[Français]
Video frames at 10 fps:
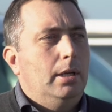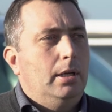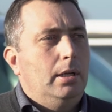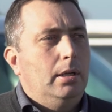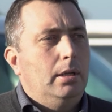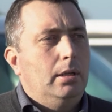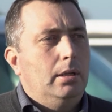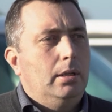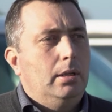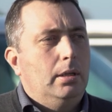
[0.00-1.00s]

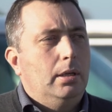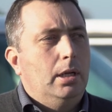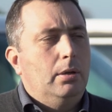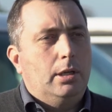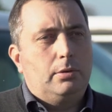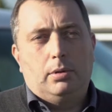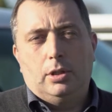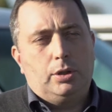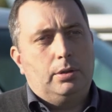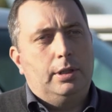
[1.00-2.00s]
et, le reste, on
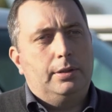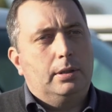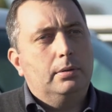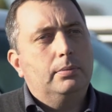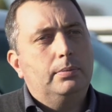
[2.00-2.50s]
l'a géré en interne.